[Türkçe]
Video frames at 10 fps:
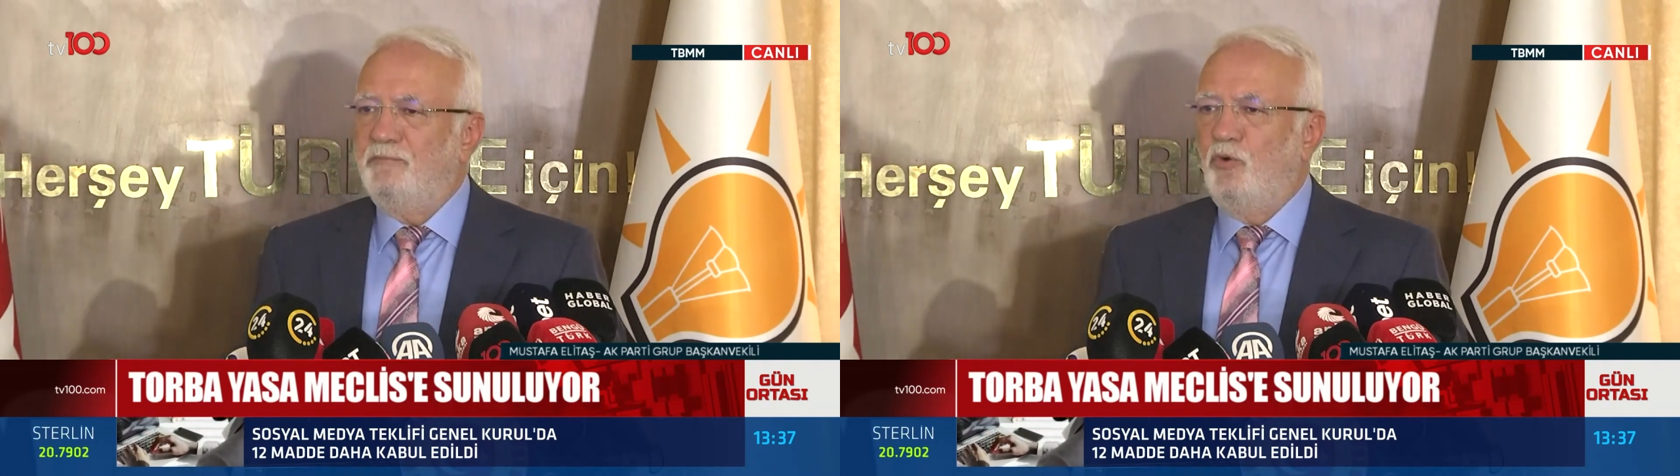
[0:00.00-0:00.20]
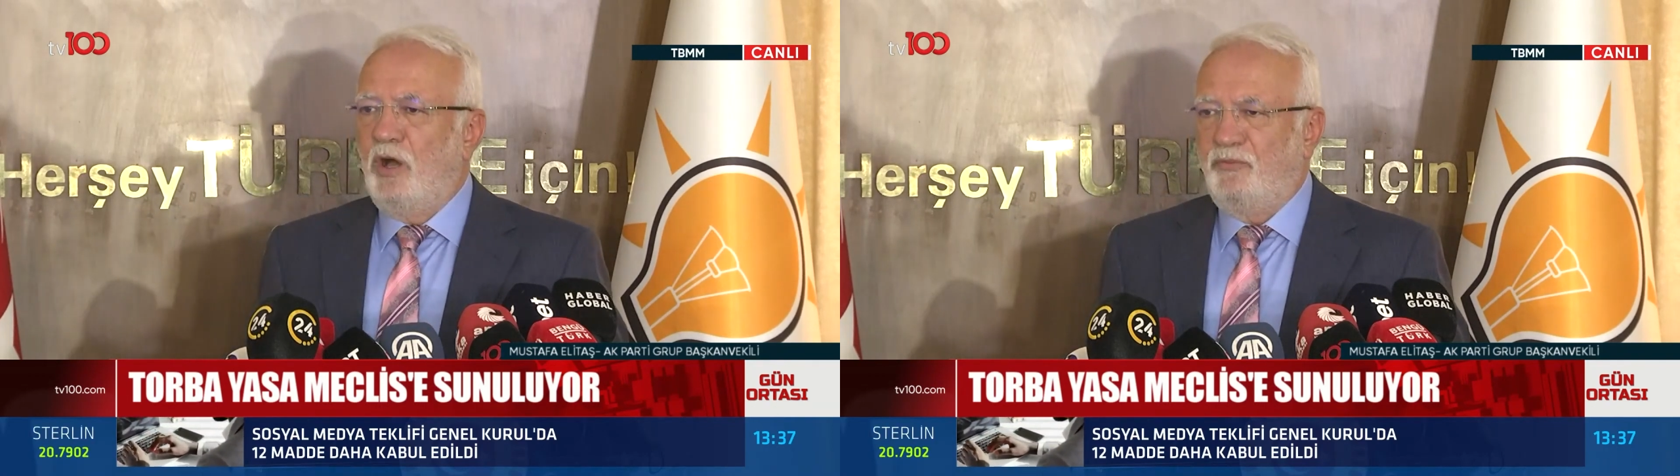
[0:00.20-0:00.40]

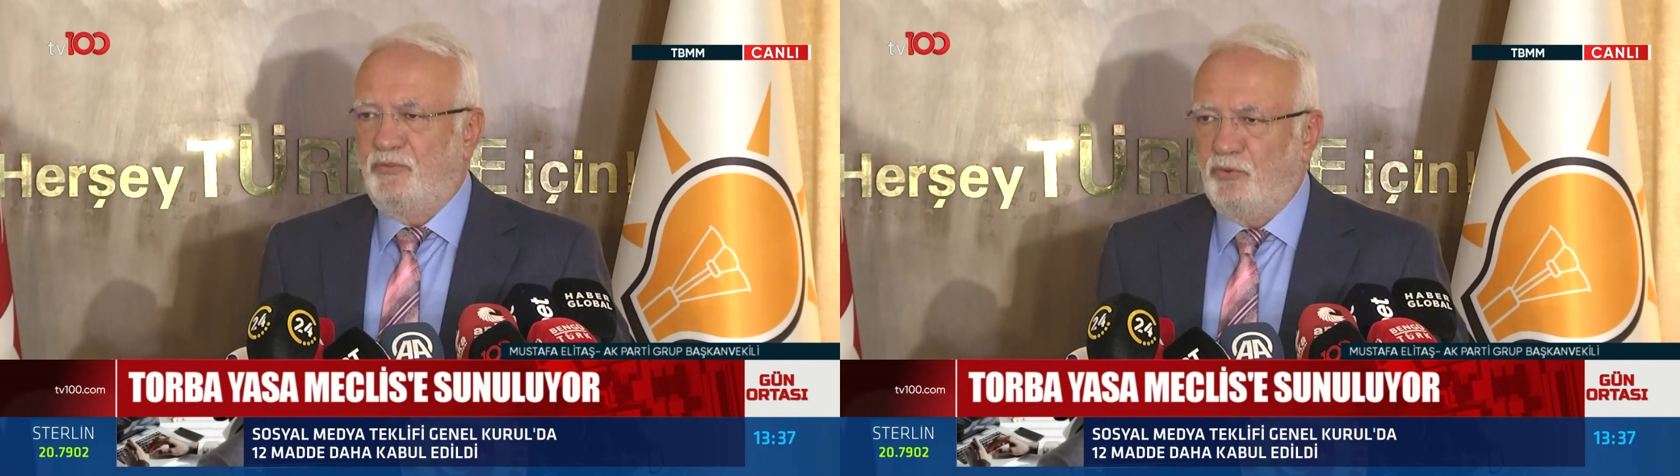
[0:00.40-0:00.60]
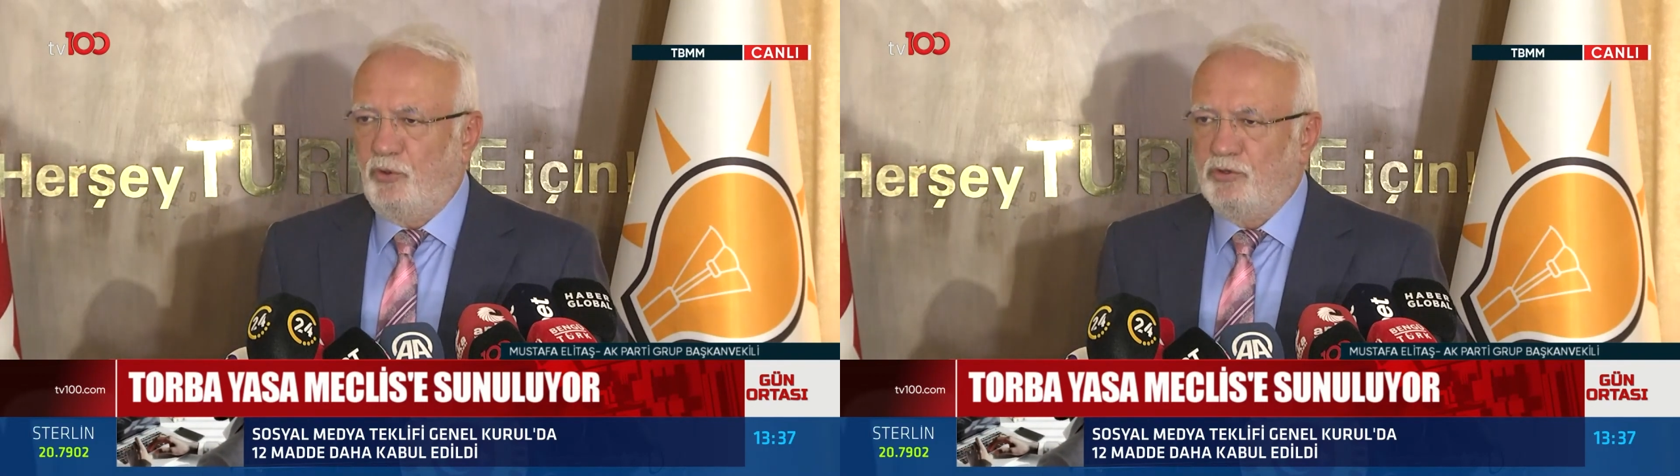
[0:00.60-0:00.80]
muaf
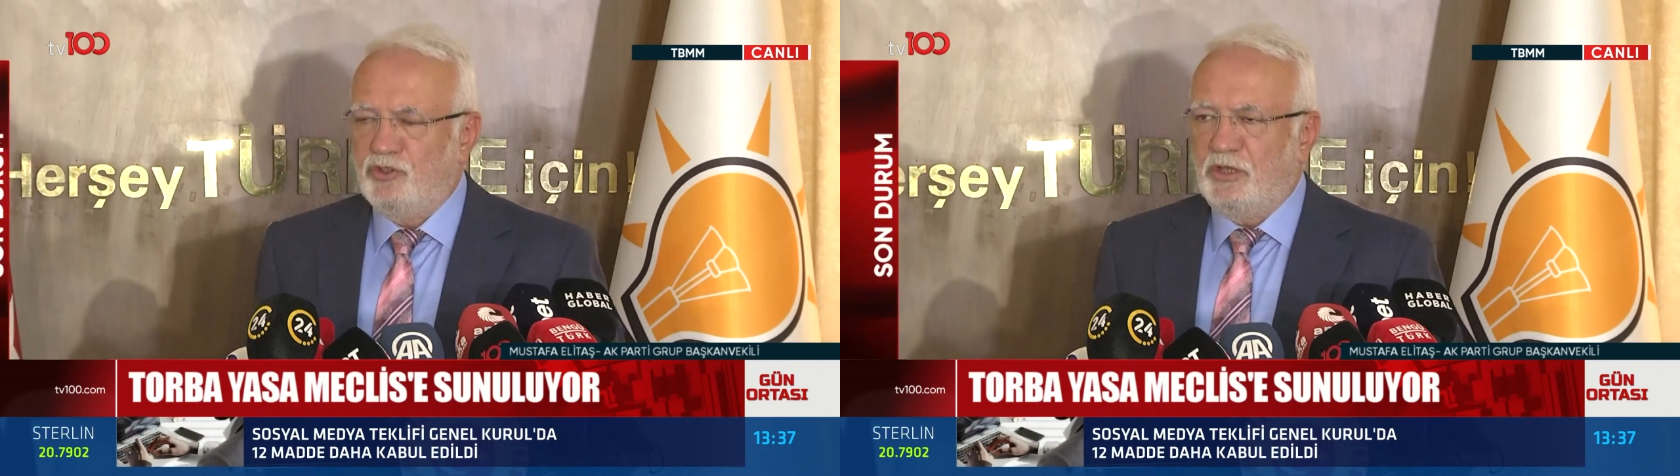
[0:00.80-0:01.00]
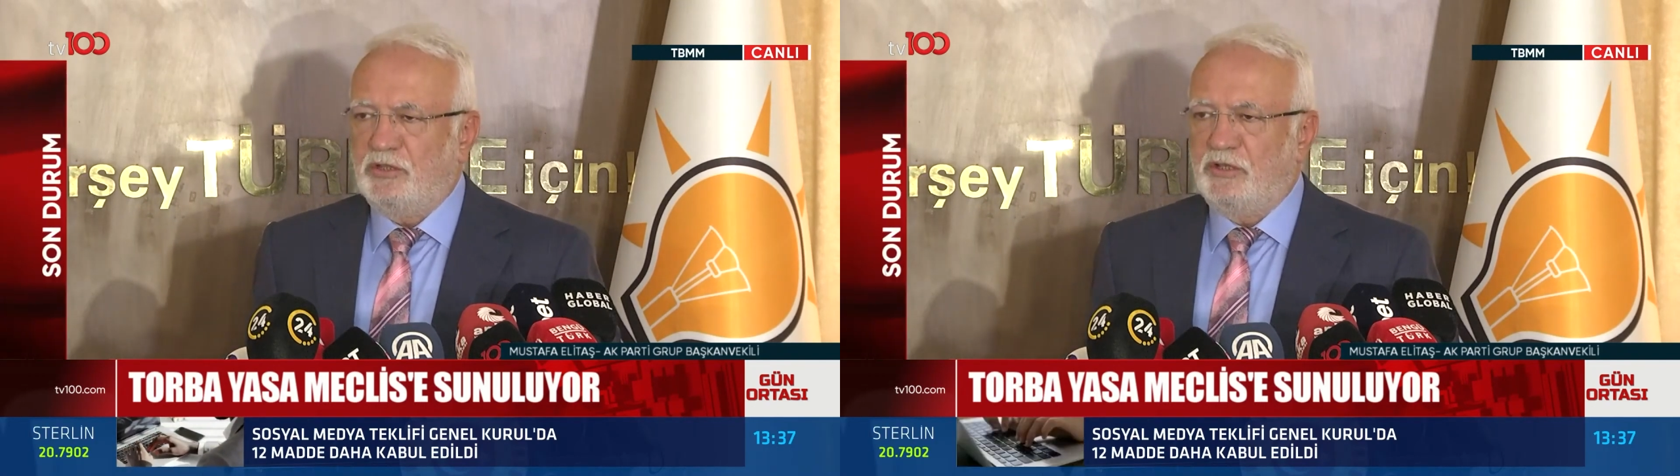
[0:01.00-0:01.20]

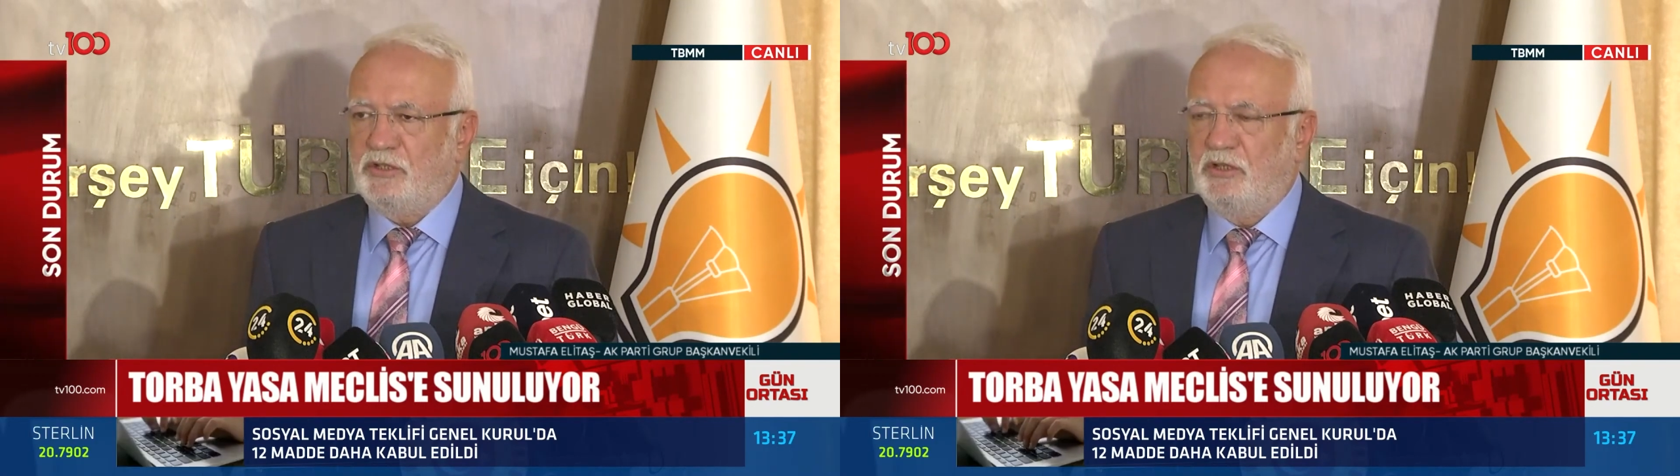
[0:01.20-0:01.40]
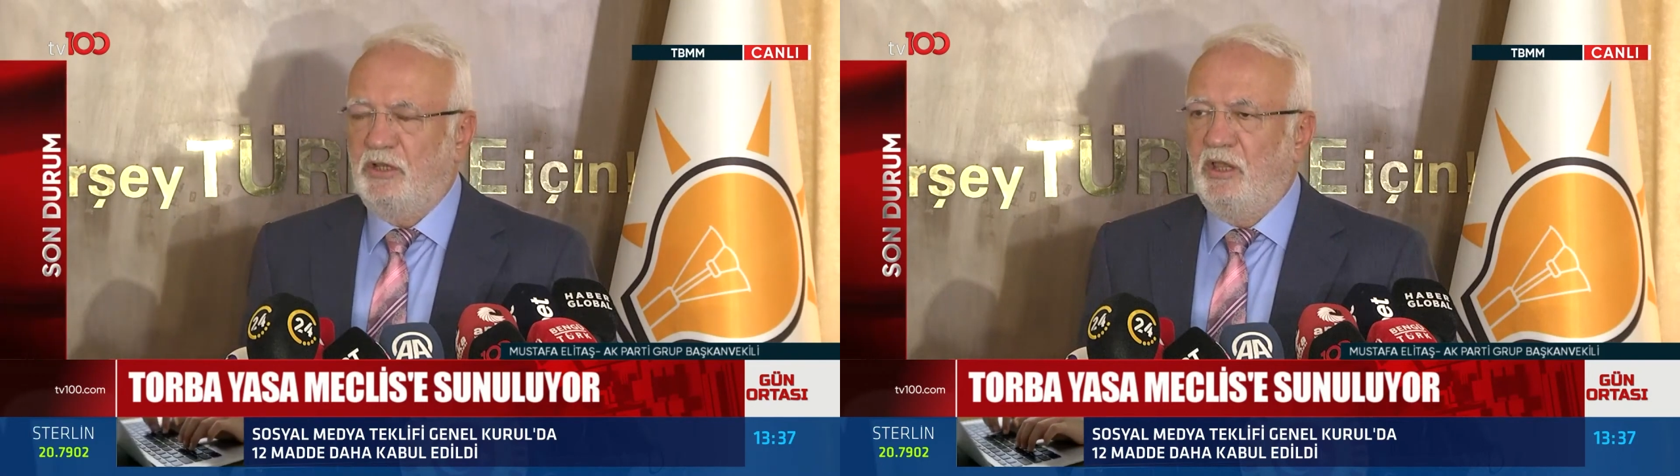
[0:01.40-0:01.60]
olacaklar.